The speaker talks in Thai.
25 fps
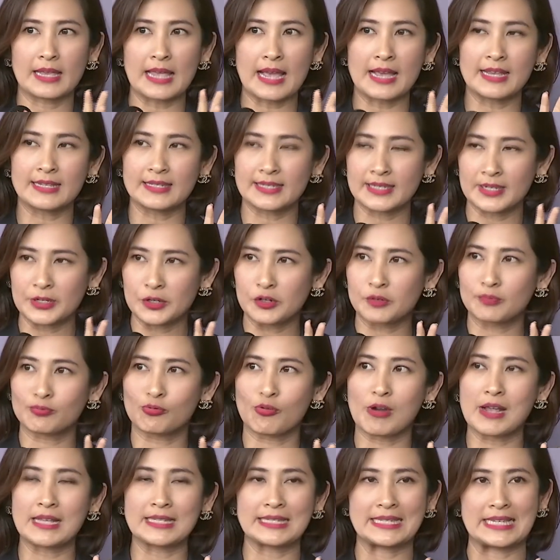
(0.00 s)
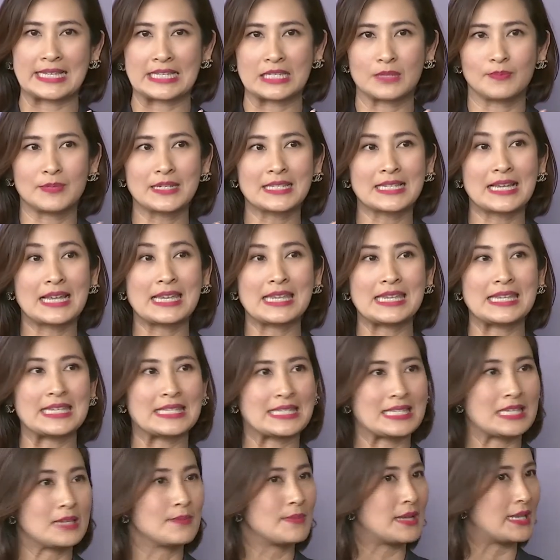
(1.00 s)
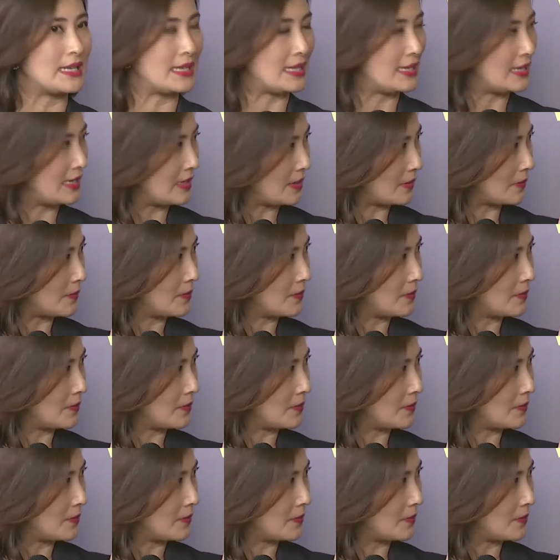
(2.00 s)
ไอ ซี โอ process ไม่ใช่ easy money